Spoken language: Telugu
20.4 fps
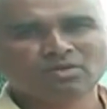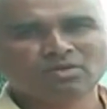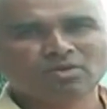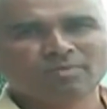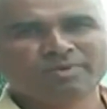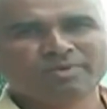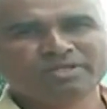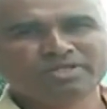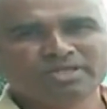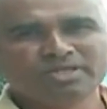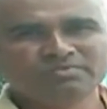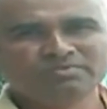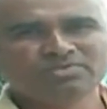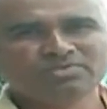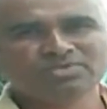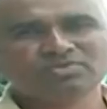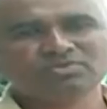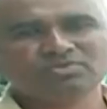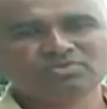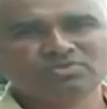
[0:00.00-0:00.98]
లోపల ఏం
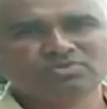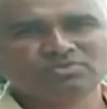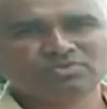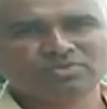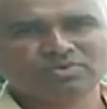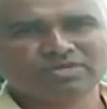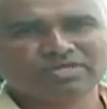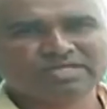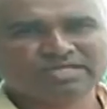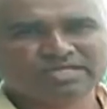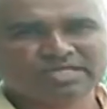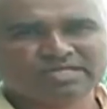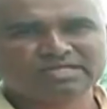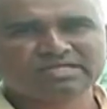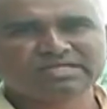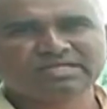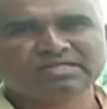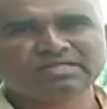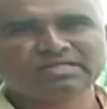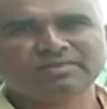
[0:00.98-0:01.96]
జరుగుతుందో అంటే
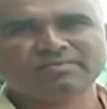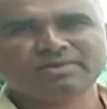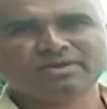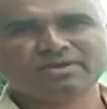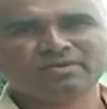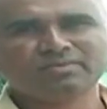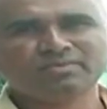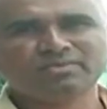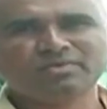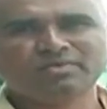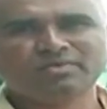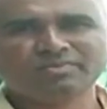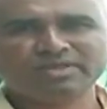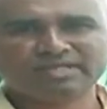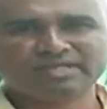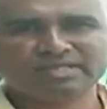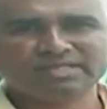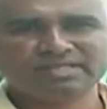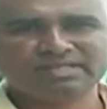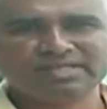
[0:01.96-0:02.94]
కట్ట కింద భాగంలో
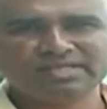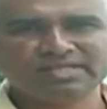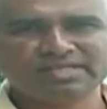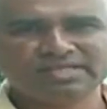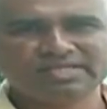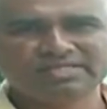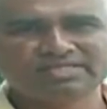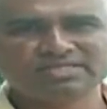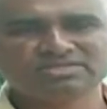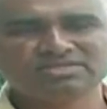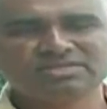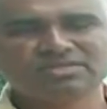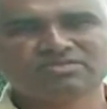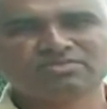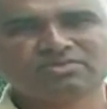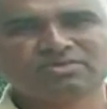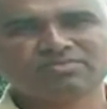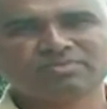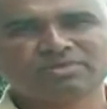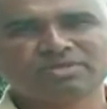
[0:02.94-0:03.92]
ఇప్పుడు ఏదైతే లీకేజీలు
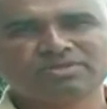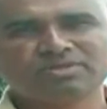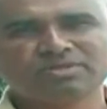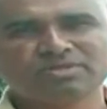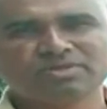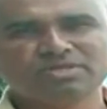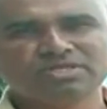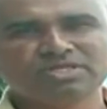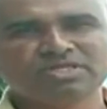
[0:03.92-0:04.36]
జరుగుతున్న ప్రాంతంలో